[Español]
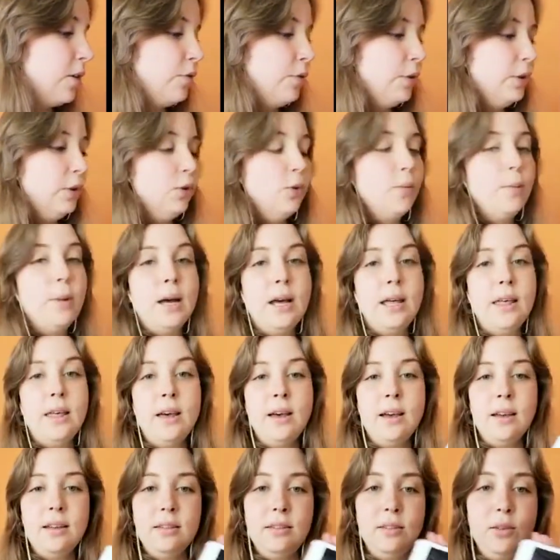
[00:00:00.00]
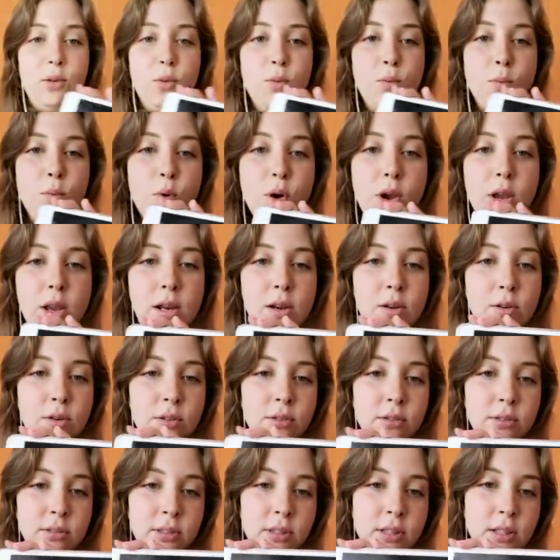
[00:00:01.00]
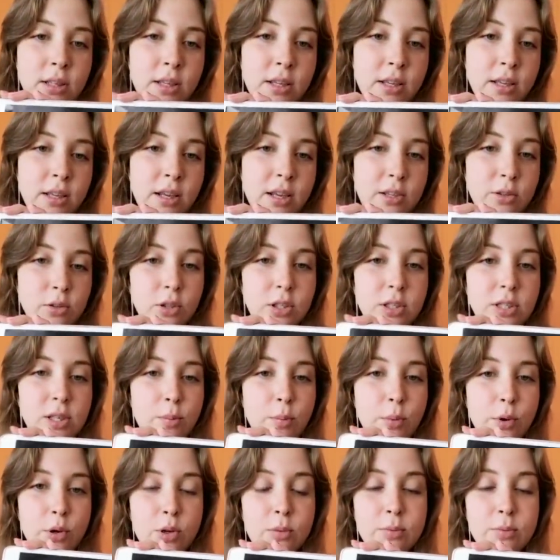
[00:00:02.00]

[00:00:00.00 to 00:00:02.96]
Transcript: fue tomada de un vuelo en donde se puede